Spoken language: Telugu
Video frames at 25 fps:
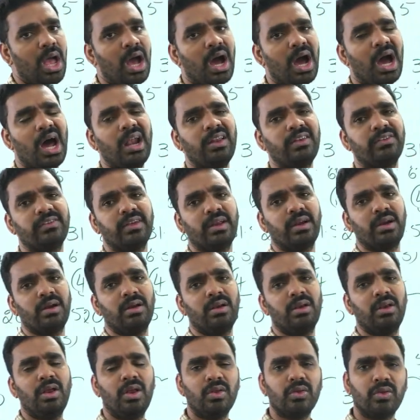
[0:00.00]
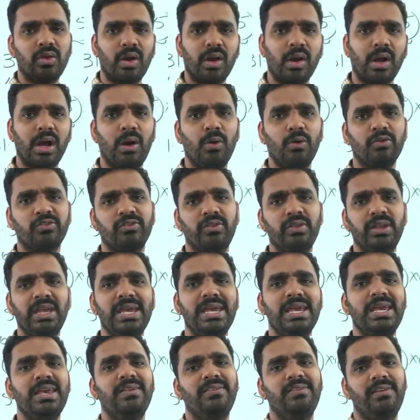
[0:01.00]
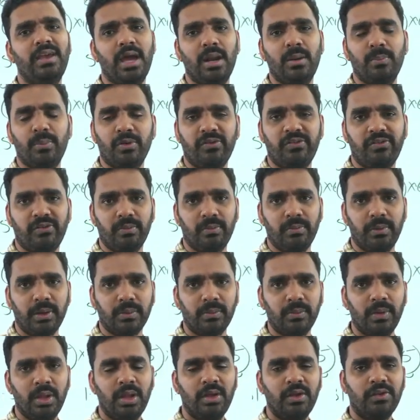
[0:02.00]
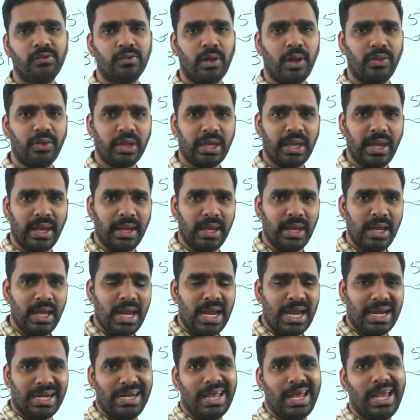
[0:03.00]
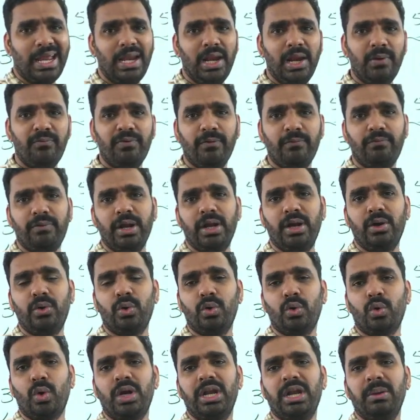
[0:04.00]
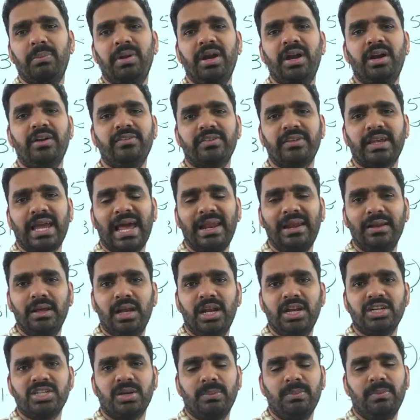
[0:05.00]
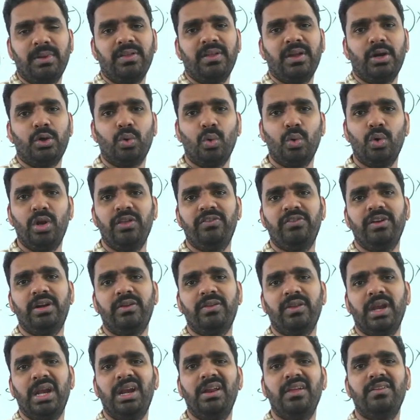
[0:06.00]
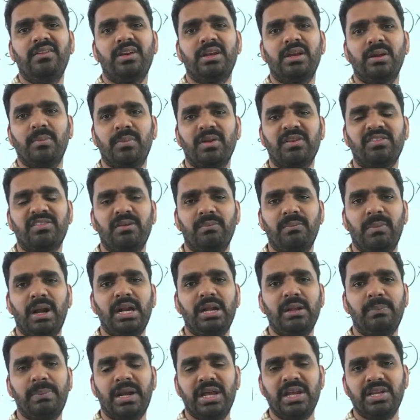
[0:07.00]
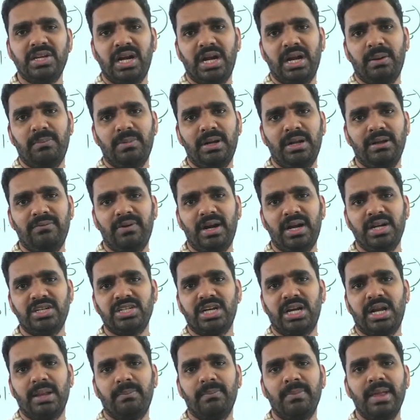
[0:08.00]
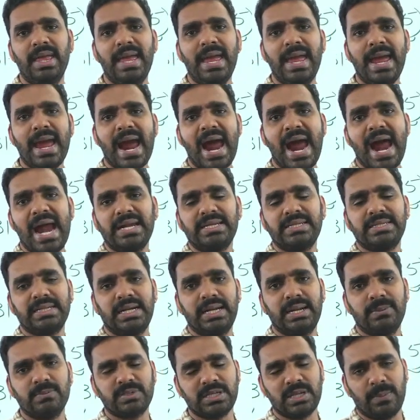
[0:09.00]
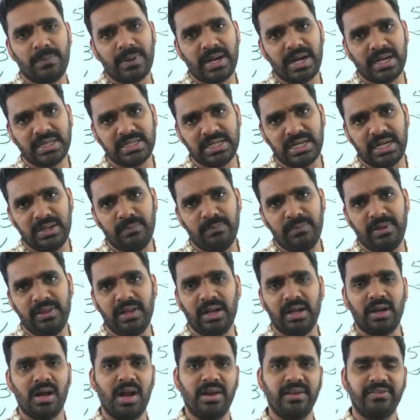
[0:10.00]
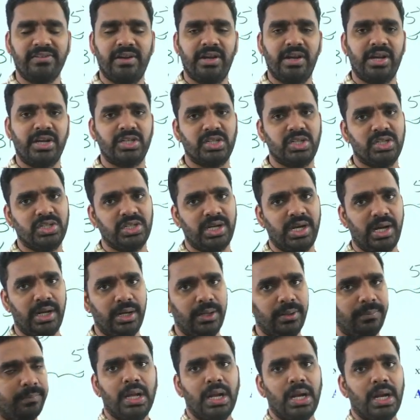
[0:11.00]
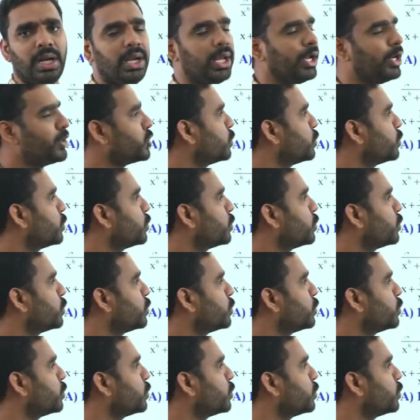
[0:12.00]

ఆన్సర్ త్వరగా వస్తుంది ఈజీ అనిపిస్తుంది మీకు సో అందుకే డైలీ ఫిఫ్టీన్ టు ట్వంటీ మినిట్స్ క్యాలిక్యులేషన్ మీద టూ డిజిట్ త్రీ డిజిట్ నెంబర్స్ని మల్టిప్లై చేయడం డివైడ్ చేయడం యాడ్ చేయడం సబ్ట్రాక్ట్ చేయడం మీద కాన్సన్ట్రేషన్ చేయండి నెక్స్ట్